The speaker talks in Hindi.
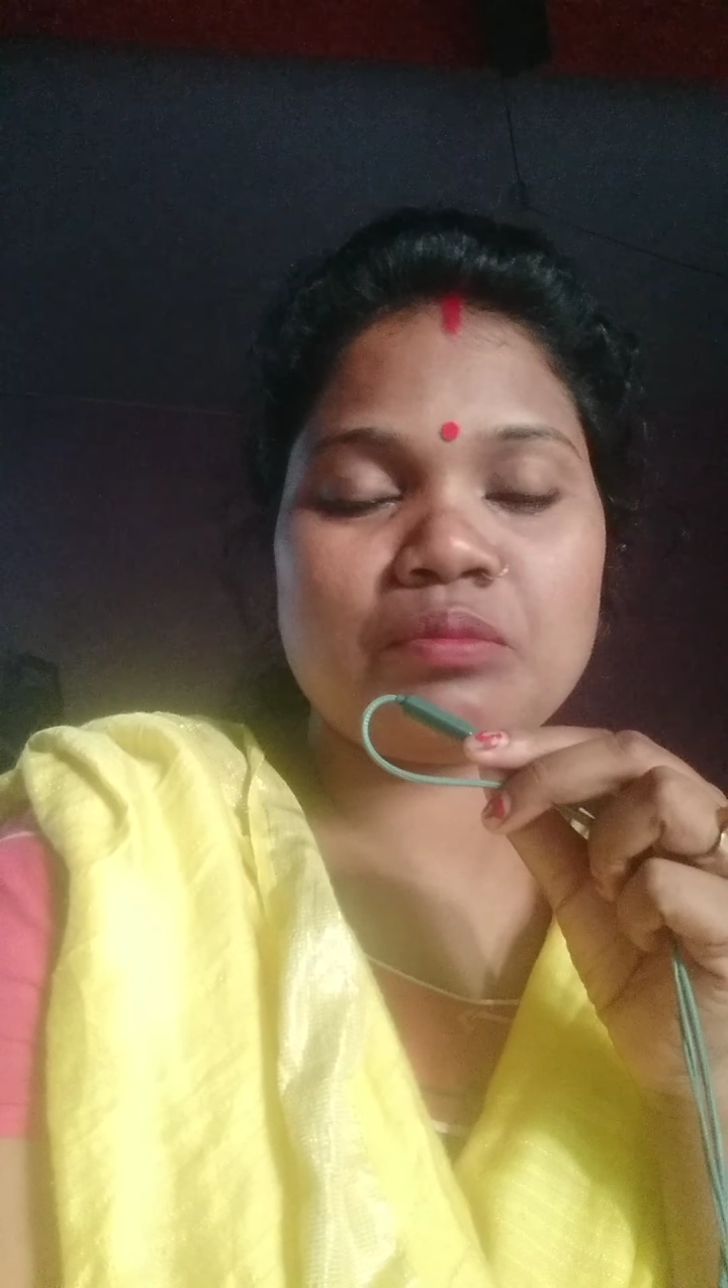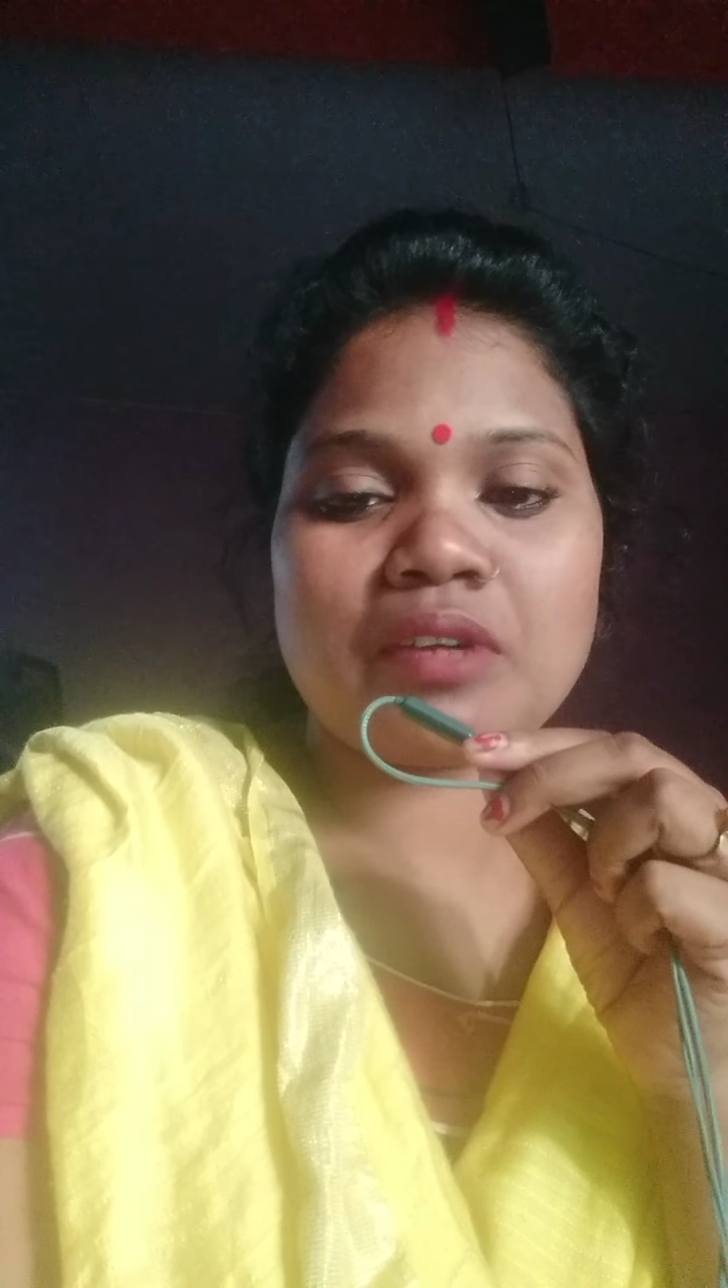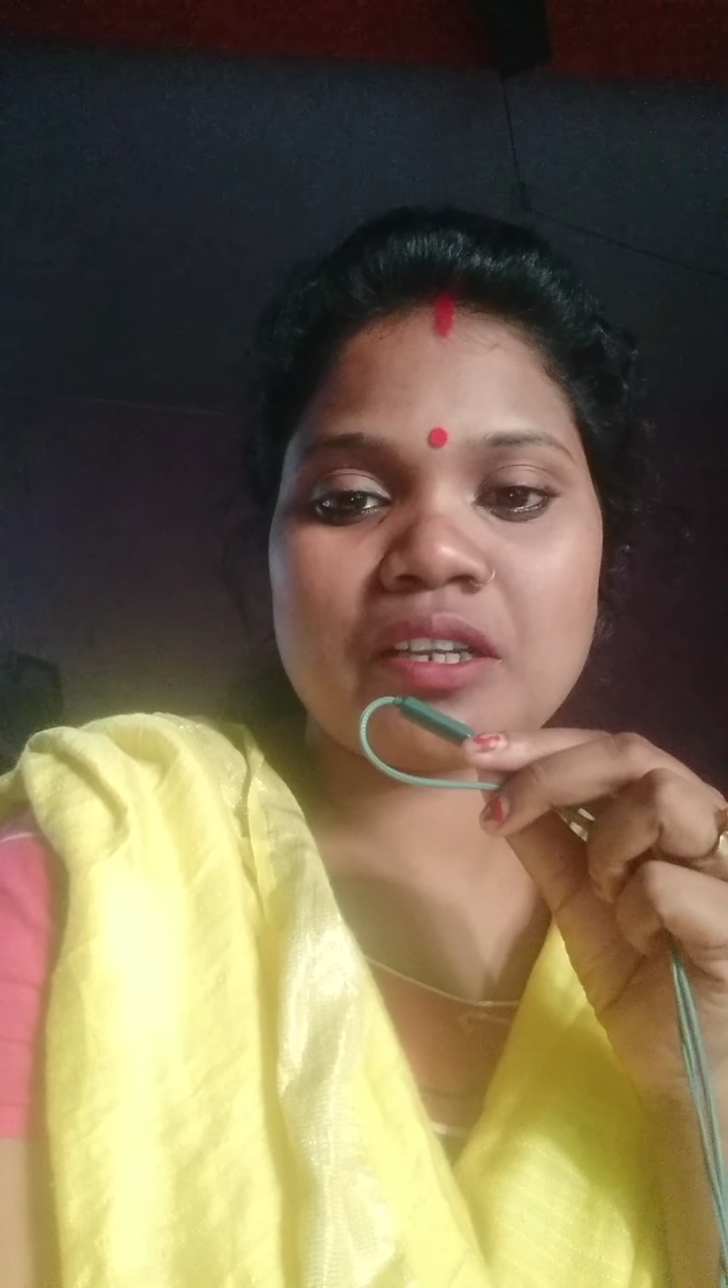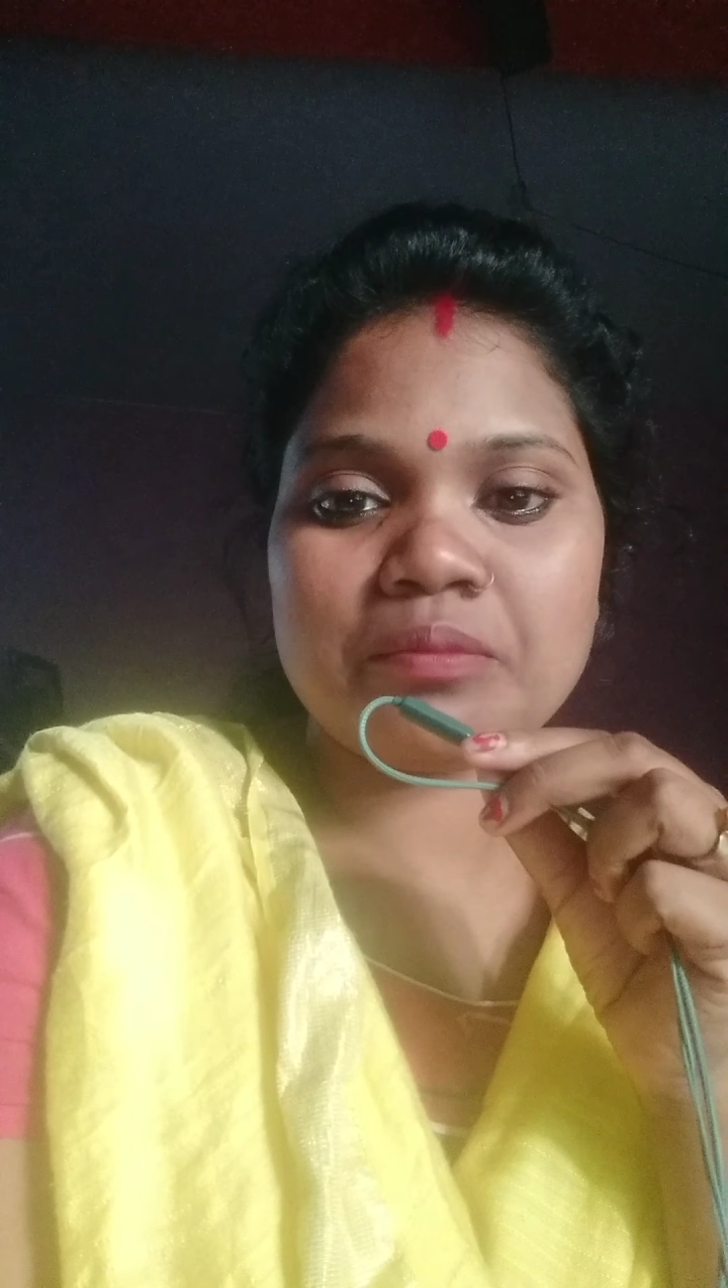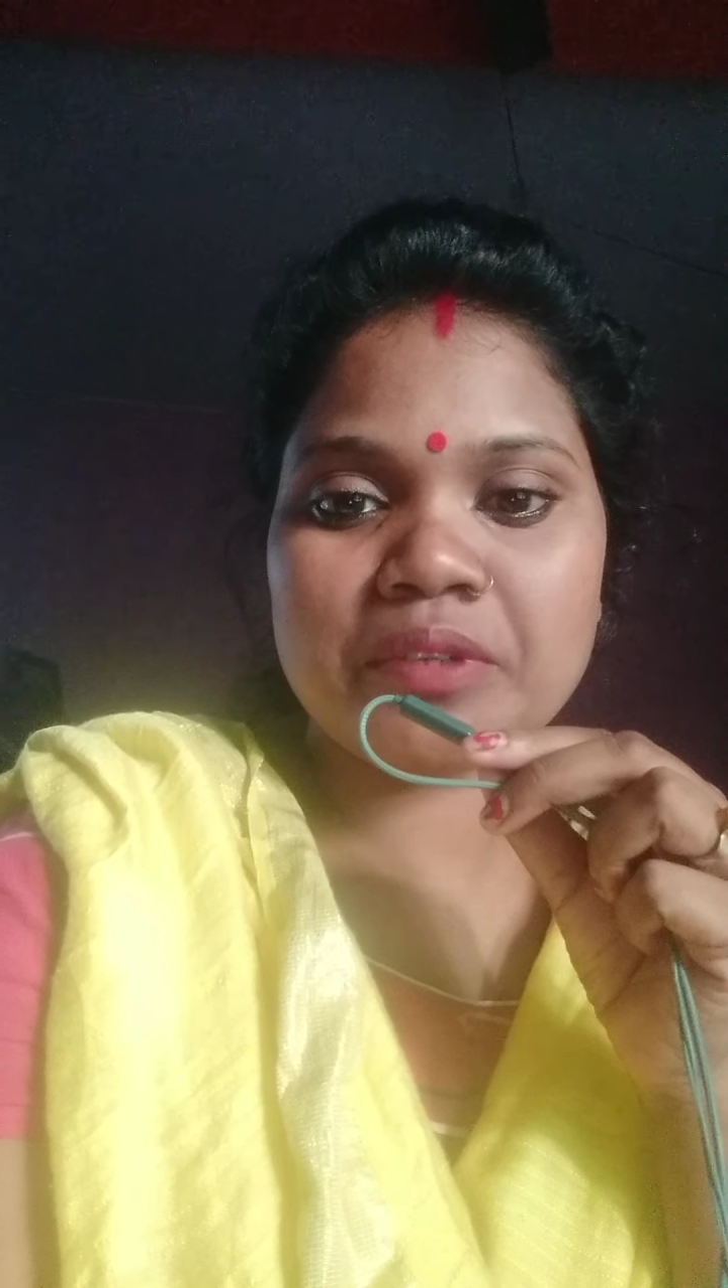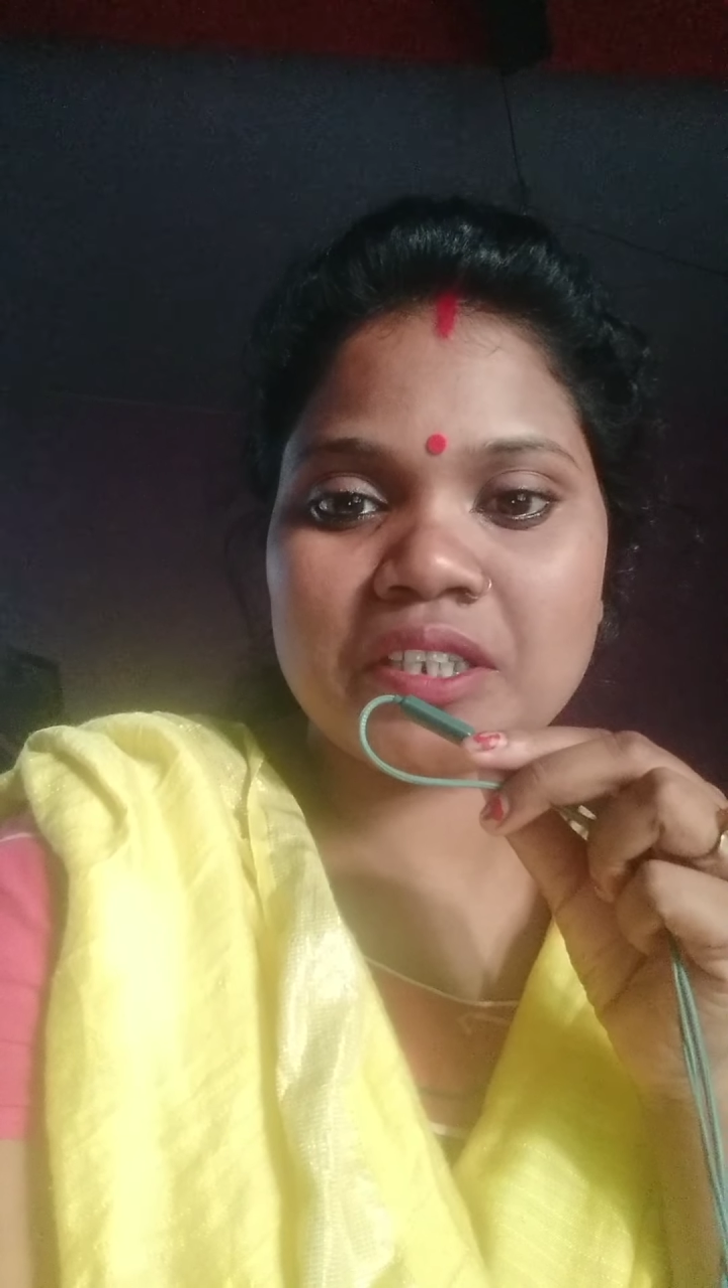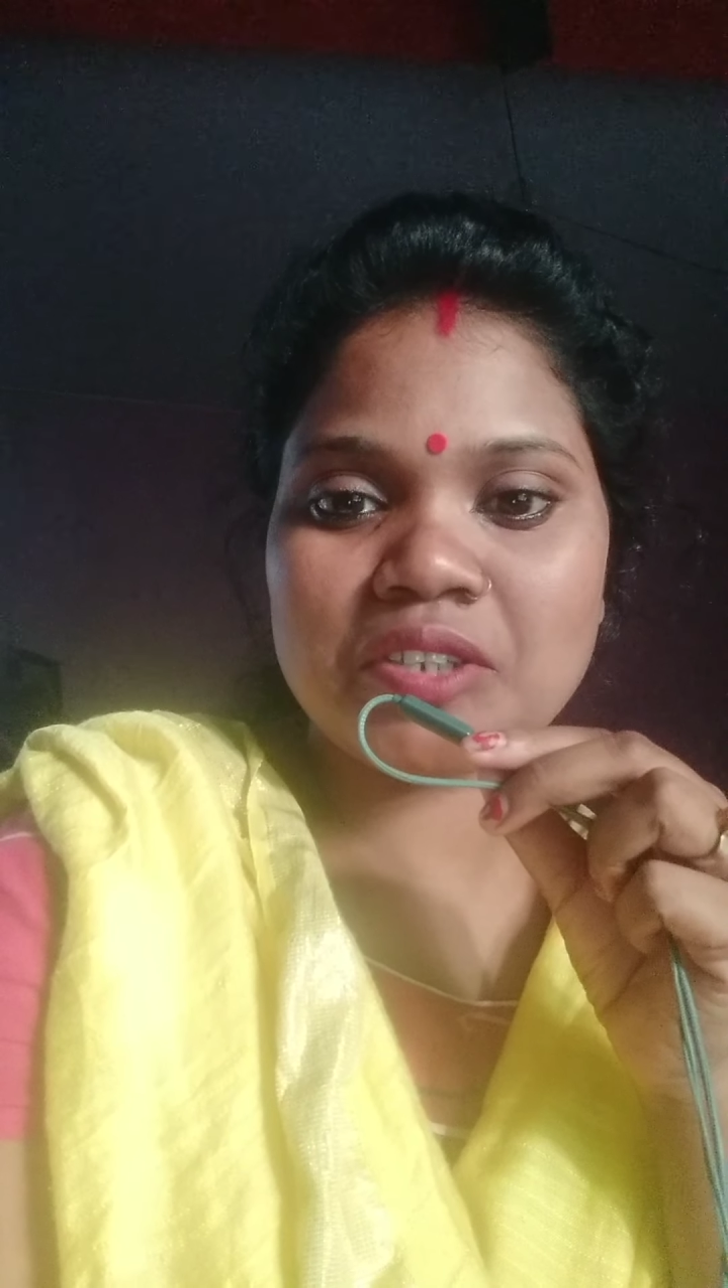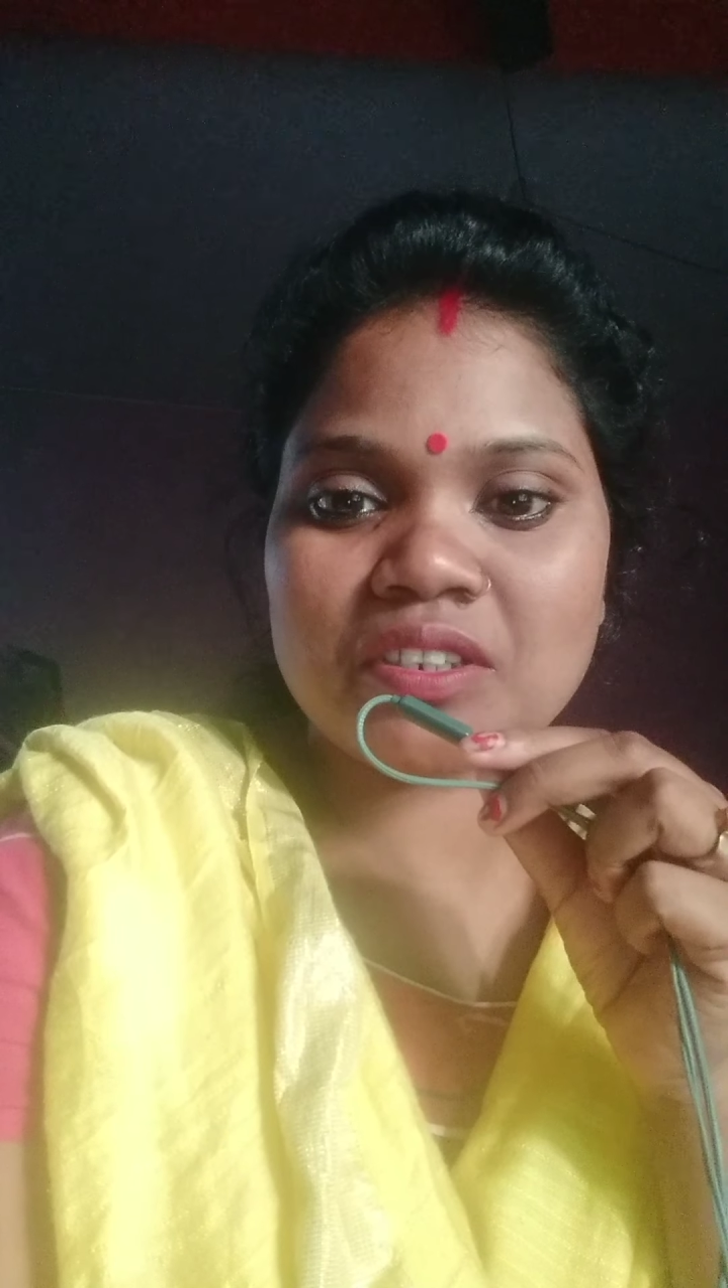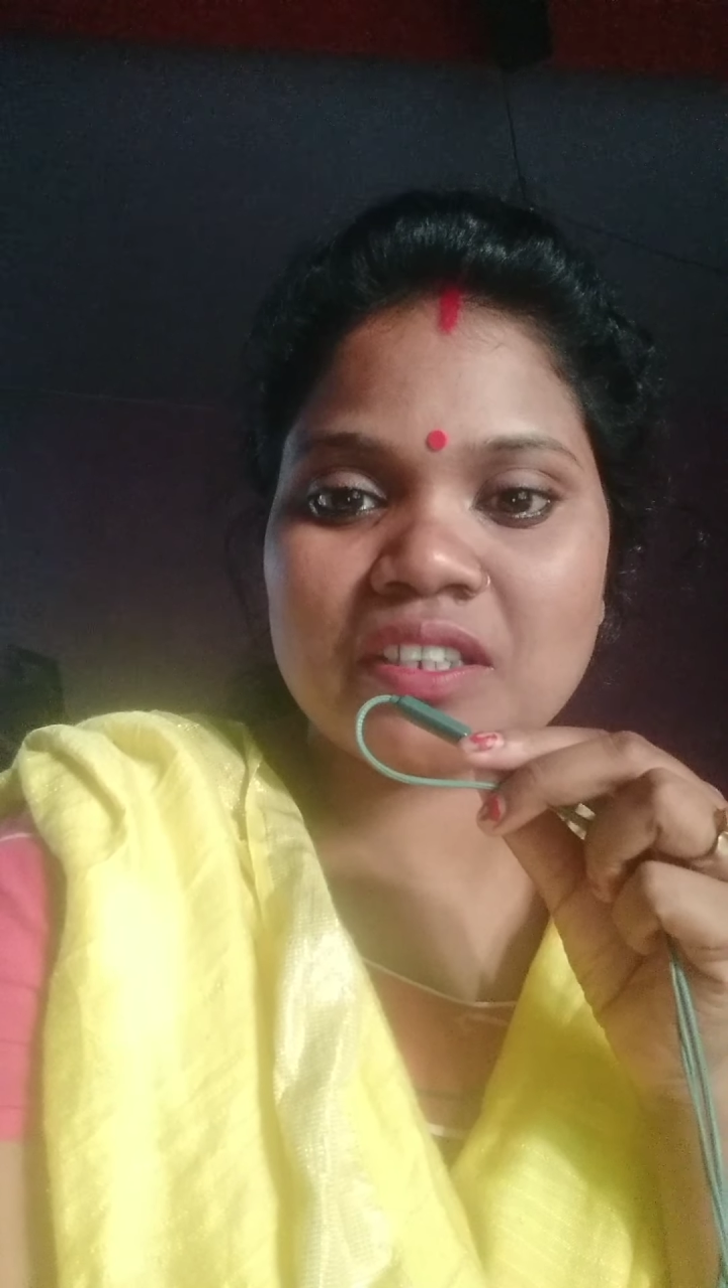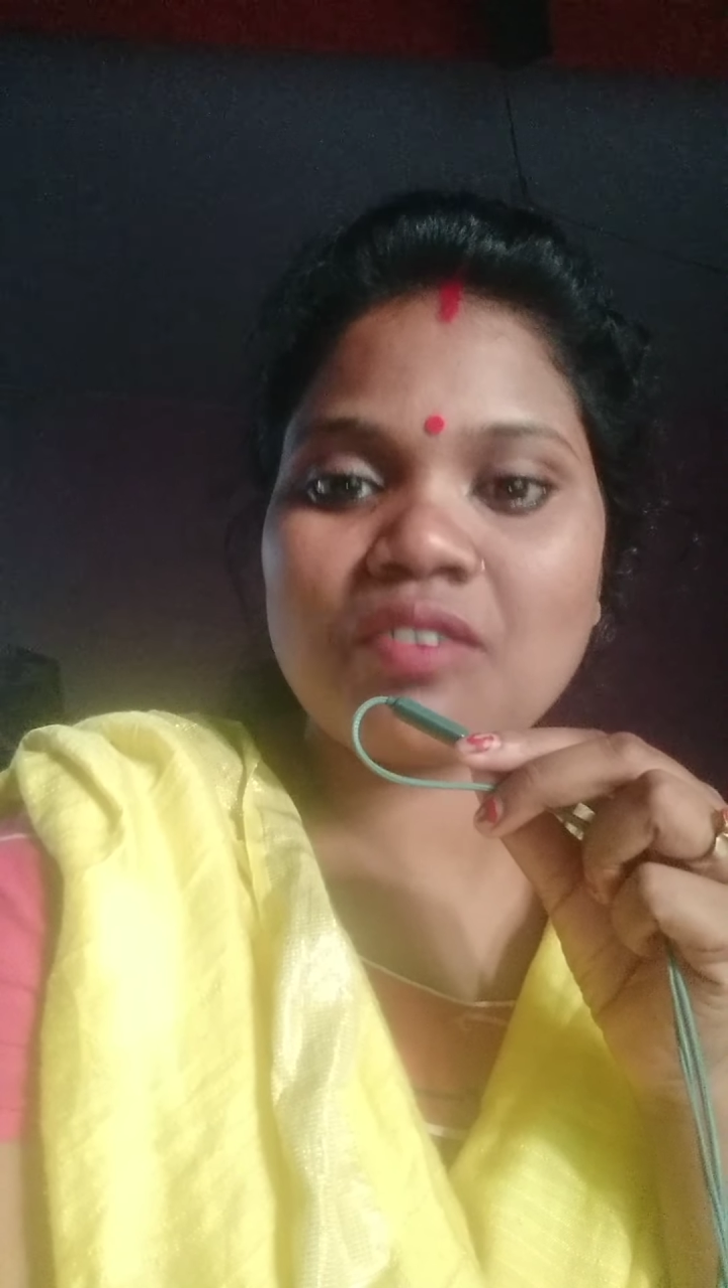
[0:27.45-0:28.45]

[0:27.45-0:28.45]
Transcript: तुम्हारा वीडियो